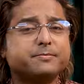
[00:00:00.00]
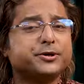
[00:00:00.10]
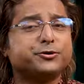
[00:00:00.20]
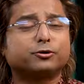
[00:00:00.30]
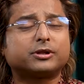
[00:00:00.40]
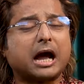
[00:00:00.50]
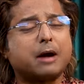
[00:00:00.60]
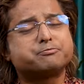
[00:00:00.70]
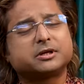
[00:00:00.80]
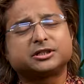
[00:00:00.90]
এই ভিডিওতে
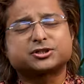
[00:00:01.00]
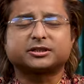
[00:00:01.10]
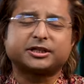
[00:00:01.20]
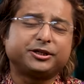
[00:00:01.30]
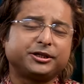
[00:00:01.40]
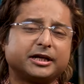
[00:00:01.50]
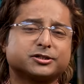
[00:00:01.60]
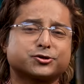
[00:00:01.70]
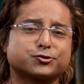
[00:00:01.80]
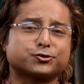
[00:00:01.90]
আপনাদের সাথে
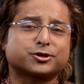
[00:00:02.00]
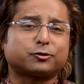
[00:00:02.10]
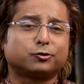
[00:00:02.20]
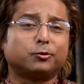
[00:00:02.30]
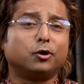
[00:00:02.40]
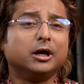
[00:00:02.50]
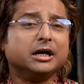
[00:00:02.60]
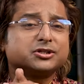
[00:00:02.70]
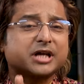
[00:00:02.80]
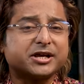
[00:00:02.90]
ডিটেলসে চর্চা করব
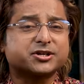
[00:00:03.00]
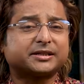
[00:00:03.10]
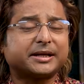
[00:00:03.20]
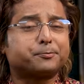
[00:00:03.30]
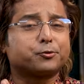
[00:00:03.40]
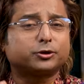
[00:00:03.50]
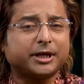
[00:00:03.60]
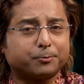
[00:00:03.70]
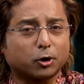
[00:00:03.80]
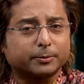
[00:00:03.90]
সেই সাথে
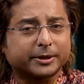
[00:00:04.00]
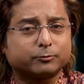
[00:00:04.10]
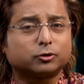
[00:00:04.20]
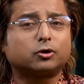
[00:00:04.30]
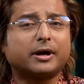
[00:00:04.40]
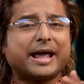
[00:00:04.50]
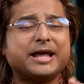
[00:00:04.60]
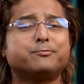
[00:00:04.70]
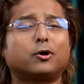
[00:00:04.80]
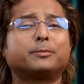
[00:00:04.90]
প্রতি পর্বের মতো
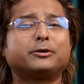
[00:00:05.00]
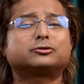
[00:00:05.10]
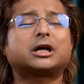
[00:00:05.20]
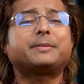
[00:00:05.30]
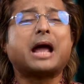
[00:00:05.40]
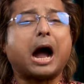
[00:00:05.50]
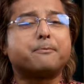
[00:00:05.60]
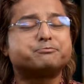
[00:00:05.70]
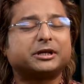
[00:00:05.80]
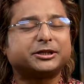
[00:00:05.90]
এই পর্বেও থাকবে
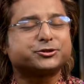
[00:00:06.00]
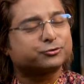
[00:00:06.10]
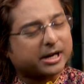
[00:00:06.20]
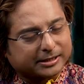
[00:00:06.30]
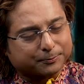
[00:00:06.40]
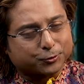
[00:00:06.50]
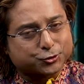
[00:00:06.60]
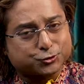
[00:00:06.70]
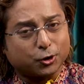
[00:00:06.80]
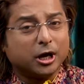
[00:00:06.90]
আপনাদের জন্য একটা
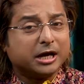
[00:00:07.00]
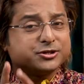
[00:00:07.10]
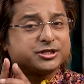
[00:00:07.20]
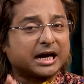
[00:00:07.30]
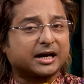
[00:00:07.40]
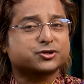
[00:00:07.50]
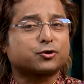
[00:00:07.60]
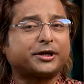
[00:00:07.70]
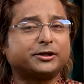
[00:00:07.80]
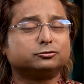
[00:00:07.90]
প্রশ্ন যারা
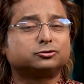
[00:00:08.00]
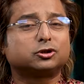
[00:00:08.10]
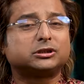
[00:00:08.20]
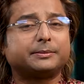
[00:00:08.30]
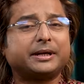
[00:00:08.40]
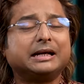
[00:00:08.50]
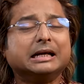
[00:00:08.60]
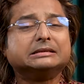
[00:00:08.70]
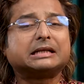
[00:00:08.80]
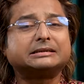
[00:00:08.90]
সঠিক উত্তর দেবেন
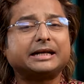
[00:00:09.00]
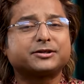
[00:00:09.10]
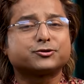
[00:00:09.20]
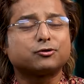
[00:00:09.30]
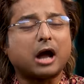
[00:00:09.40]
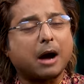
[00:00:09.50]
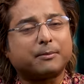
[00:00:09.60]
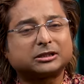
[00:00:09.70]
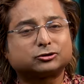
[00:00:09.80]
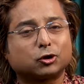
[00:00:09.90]
তাদের জন্য
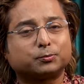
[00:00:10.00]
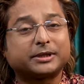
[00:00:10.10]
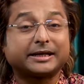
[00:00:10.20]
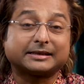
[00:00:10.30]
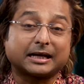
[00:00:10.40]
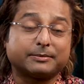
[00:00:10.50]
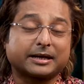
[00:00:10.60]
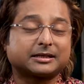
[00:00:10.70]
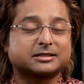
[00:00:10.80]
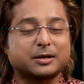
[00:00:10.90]
আমার তরফ থেকে থাকবে
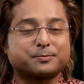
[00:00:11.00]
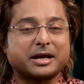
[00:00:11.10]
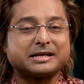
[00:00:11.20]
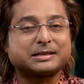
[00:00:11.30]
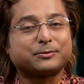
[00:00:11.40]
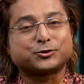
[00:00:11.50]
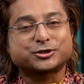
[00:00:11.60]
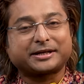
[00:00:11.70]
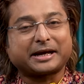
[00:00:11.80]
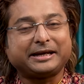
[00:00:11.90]
একটা সারপ্রাইজ এবং
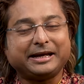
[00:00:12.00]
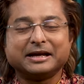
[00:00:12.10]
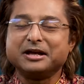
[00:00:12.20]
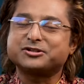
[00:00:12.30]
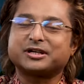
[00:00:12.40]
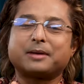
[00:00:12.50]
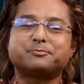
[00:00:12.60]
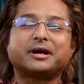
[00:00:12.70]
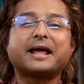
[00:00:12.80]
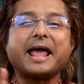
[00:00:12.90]
সেটা কি সেটা
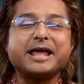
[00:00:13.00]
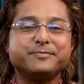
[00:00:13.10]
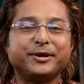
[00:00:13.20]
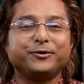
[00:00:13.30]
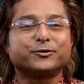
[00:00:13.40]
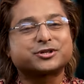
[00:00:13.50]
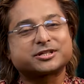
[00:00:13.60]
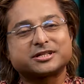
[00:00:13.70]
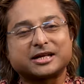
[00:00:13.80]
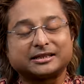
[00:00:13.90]
আপনারা এই ভিডিওর
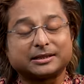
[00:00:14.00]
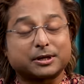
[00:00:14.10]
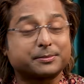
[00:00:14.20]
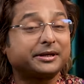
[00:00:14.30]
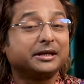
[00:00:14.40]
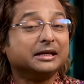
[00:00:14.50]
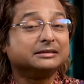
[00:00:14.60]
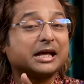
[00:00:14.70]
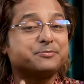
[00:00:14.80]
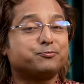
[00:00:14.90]
শেষে জানতে পারবেন
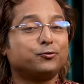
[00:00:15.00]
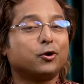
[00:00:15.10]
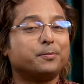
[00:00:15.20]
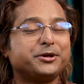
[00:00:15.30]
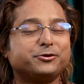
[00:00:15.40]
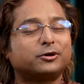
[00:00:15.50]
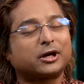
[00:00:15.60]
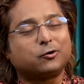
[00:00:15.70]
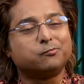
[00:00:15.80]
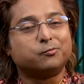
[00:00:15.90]
তাই পুরো
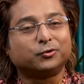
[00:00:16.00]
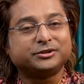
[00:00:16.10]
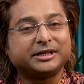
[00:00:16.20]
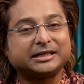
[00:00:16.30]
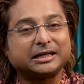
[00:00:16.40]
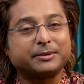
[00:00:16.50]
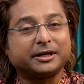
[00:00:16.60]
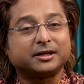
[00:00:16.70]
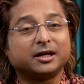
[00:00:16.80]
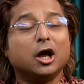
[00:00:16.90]
ভিডিওটা খুব মন দিয়ে
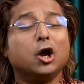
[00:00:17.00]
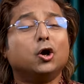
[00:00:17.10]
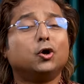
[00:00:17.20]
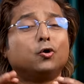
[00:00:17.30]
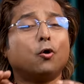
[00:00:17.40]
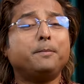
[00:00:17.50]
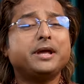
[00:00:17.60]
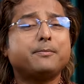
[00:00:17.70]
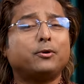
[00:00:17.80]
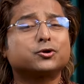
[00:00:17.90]
দেখবেন
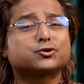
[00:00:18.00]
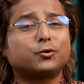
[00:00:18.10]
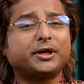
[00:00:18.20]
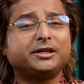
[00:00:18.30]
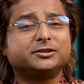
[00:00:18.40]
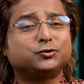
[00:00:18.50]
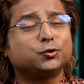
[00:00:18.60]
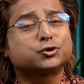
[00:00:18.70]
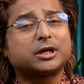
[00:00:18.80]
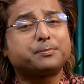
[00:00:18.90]
রবি এবং শনি
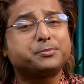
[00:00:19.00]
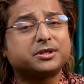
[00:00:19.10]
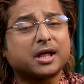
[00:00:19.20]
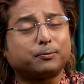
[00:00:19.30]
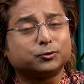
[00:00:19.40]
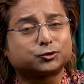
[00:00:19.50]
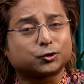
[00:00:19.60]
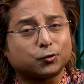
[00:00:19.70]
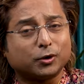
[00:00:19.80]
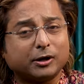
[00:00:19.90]
দুজনে পিতা পুত্র
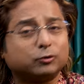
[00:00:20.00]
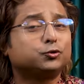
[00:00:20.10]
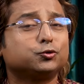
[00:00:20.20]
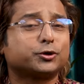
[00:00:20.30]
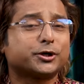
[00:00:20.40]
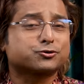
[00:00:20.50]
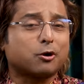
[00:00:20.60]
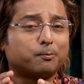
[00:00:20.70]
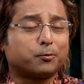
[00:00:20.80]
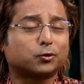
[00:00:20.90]
হলেও দুজনের
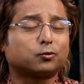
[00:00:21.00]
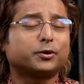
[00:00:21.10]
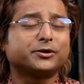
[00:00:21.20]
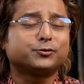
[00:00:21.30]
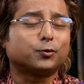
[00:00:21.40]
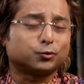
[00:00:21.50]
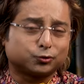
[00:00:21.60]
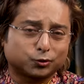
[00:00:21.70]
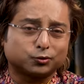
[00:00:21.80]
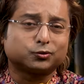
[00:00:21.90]
সম্পর্ক কিন্তু
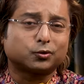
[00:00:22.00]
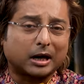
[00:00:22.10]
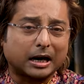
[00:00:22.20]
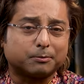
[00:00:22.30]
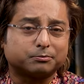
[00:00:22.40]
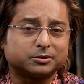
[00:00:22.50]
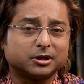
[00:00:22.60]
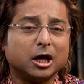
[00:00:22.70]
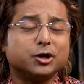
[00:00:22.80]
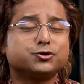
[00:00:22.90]
অত্যন্ত খারাপ
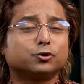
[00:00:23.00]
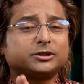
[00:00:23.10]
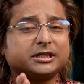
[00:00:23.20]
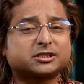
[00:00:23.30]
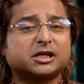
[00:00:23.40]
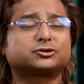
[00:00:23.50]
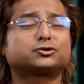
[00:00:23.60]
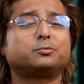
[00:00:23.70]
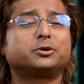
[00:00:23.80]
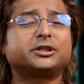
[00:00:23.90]
জ্যোতিষ
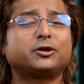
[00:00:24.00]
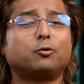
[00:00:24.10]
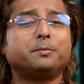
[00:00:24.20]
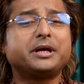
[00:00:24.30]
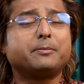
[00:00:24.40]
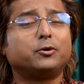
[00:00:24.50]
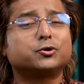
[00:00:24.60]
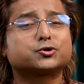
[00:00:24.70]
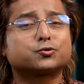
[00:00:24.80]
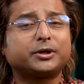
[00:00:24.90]
শাস্ত্র মতে রবি এবং
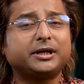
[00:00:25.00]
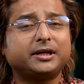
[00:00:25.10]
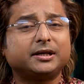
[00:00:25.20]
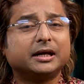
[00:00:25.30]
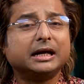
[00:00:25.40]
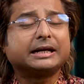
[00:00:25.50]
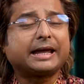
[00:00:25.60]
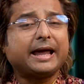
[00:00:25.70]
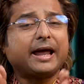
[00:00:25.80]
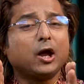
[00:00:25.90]

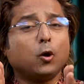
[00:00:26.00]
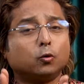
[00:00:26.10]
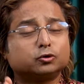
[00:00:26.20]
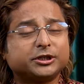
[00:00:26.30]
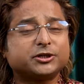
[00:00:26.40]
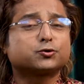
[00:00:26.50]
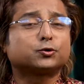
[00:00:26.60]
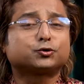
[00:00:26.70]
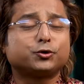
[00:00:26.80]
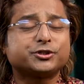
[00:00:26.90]
শনিকে অতি
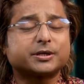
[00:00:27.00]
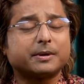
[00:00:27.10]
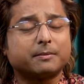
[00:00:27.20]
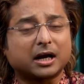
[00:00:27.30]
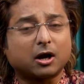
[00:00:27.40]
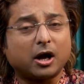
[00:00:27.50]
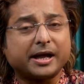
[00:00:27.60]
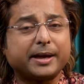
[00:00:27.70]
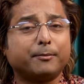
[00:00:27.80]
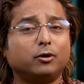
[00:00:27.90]
শত্রু হিসেবে মানা
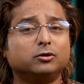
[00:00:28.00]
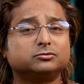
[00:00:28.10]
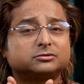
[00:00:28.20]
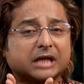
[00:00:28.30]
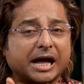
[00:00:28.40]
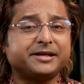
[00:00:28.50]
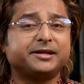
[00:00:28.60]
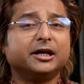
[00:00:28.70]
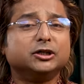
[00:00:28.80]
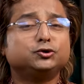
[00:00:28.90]
হয় এবং তাই
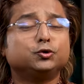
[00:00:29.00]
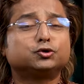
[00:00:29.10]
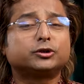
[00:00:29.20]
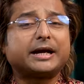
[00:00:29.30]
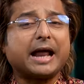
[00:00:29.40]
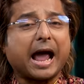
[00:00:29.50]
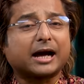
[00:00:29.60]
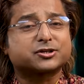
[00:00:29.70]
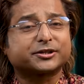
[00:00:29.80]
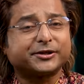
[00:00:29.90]
দুজনের
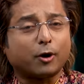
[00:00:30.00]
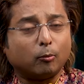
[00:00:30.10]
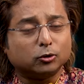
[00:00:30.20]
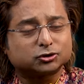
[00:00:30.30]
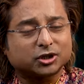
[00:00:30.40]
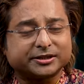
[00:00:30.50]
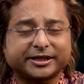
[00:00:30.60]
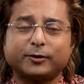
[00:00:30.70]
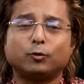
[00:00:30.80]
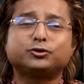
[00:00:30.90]
একসাথে
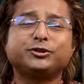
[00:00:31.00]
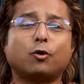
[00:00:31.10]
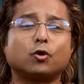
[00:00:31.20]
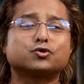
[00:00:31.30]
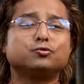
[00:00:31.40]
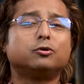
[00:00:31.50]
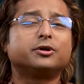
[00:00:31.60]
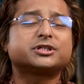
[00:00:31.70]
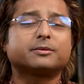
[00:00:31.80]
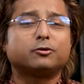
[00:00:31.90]
অবস্থানকে অতি অশুভ
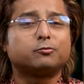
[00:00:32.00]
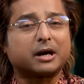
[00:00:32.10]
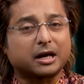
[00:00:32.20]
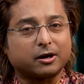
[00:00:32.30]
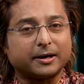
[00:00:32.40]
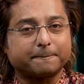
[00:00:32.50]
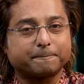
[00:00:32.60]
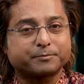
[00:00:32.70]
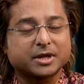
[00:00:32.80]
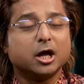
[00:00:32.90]
হিসাবেও মানা হয়
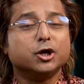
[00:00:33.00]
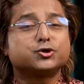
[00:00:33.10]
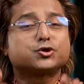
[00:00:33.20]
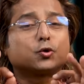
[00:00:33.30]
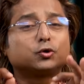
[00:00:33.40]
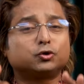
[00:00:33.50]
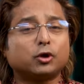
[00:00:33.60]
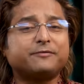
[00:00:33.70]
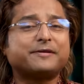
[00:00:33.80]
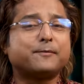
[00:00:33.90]

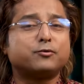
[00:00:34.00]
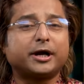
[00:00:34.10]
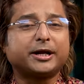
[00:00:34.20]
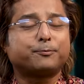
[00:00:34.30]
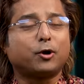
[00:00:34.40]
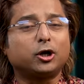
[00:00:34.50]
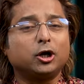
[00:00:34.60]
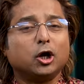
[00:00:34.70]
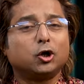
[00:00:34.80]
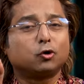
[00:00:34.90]
চোদ্দই ফেব্রুয়ারির পর
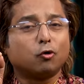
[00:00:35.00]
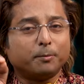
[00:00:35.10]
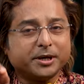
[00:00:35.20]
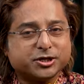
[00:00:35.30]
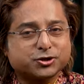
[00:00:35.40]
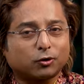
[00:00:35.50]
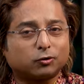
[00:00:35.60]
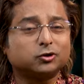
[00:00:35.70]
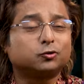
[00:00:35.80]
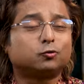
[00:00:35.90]
রবি যখন